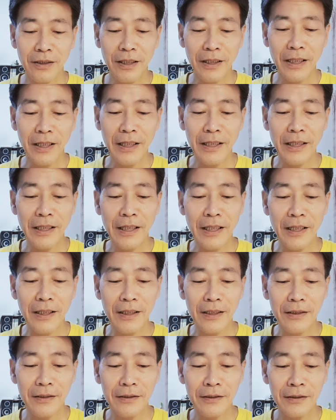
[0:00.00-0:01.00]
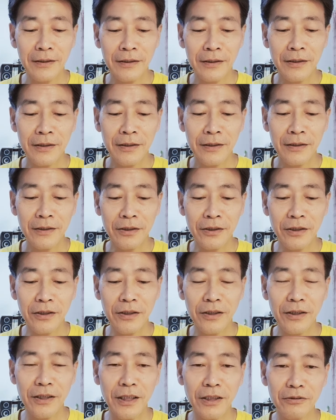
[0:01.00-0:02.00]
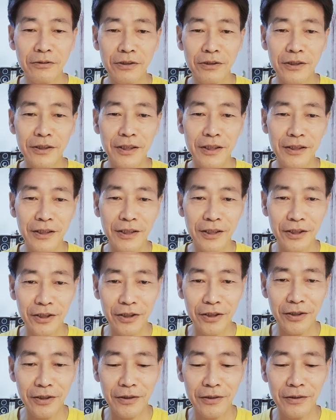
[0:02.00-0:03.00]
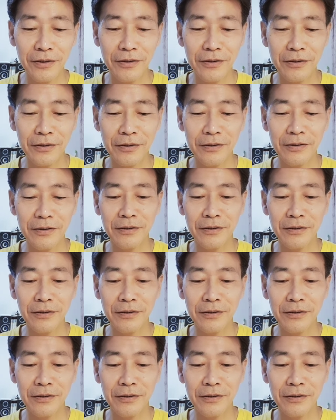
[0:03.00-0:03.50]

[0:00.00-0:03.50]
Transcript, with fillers: 太阳圣德导师的提示，